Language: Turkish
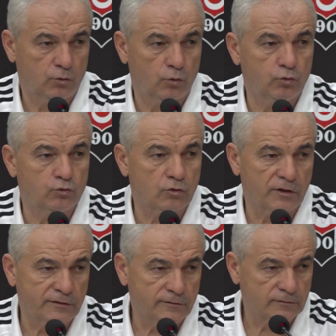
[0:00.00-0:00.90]

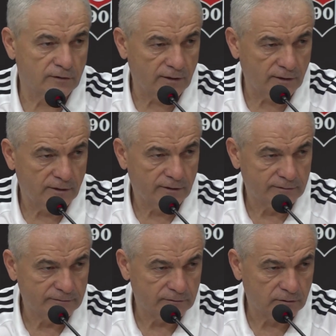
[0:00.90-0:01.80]
Oyuncuların da
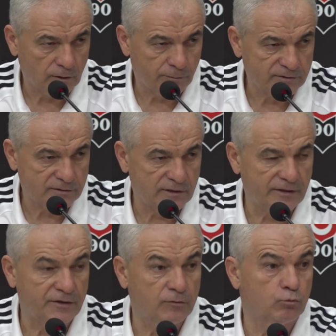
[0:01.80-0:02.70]

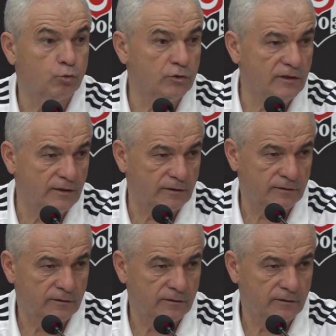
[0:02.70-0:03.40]
kapasiteleri bu değil.